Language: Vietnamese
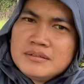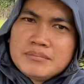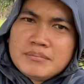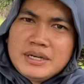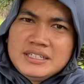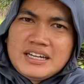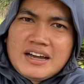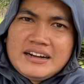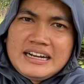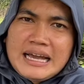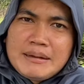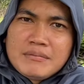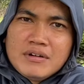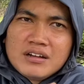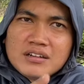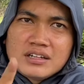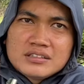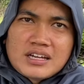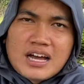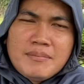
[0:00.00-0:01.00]
bây giờ anh em
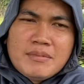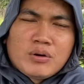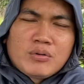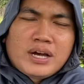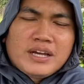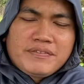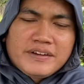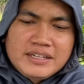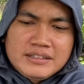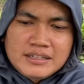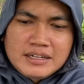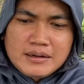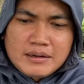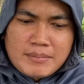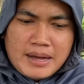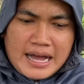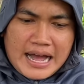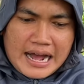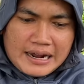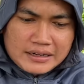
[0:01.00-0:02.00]
đừng có tới mà quay phim ờ,
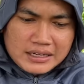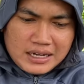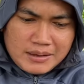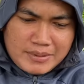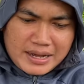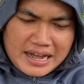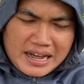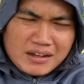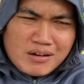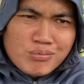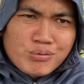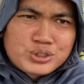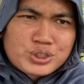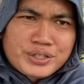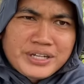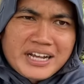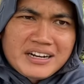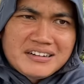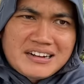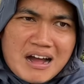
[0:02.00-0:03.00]
bà hàng nữa bà hàng không có
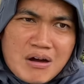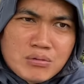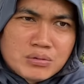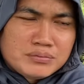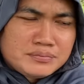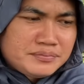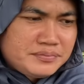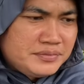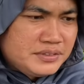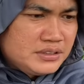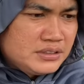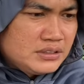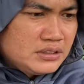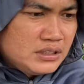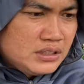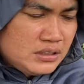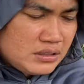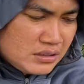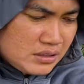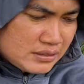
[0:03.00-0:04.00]
xuất hiện nữa đâu
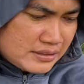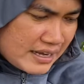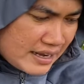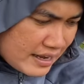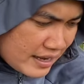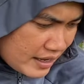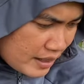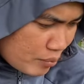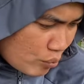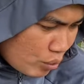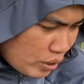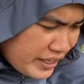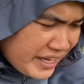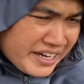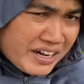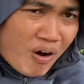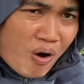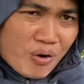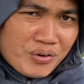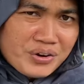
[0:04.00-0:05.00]
người ta muốn
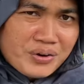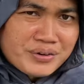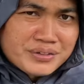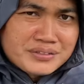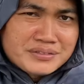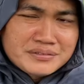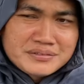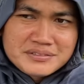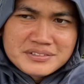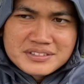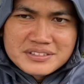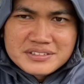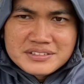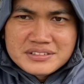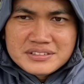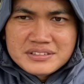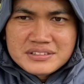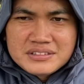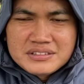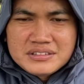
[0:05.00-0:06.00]
yên ổn rồi
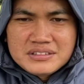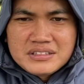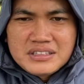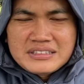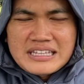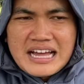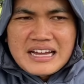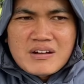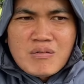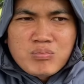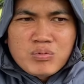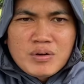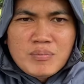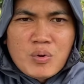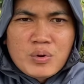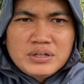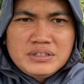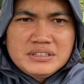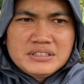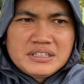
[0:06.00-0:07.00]
người ta không có
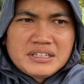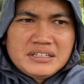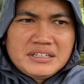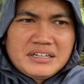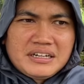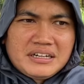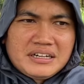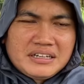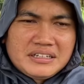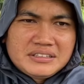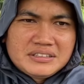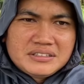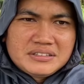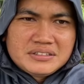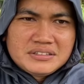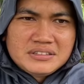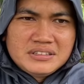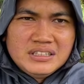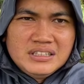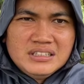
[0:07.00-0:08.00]
muốn
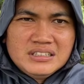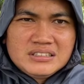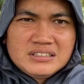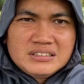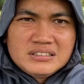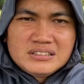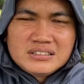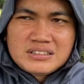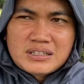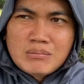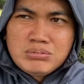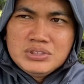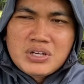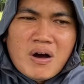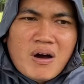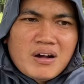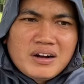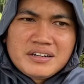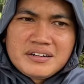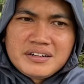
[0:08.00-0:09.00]
uh, sóng
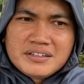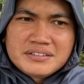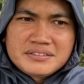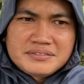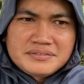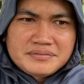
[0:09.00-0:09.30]
gió nữa rồi